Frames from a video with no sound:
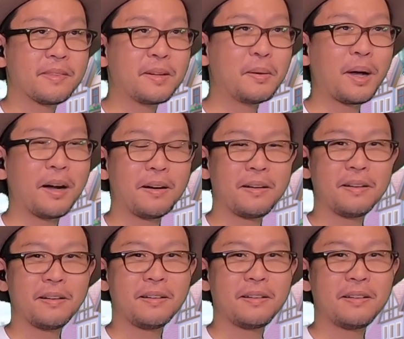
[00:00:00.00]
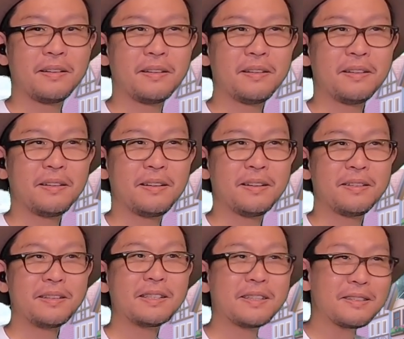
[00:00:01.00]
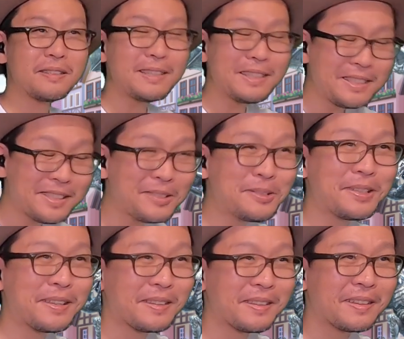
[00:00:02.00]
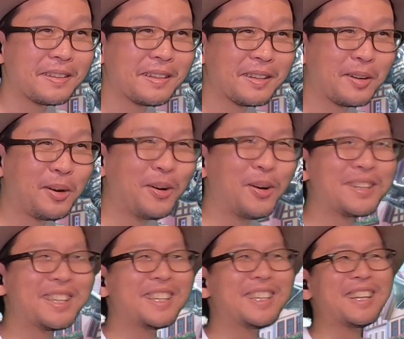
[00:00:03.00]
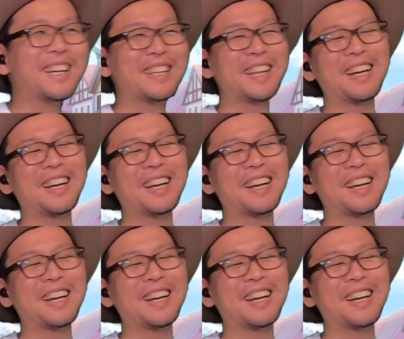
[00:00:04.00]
ほら、いや絶対そうだって。こう汚い。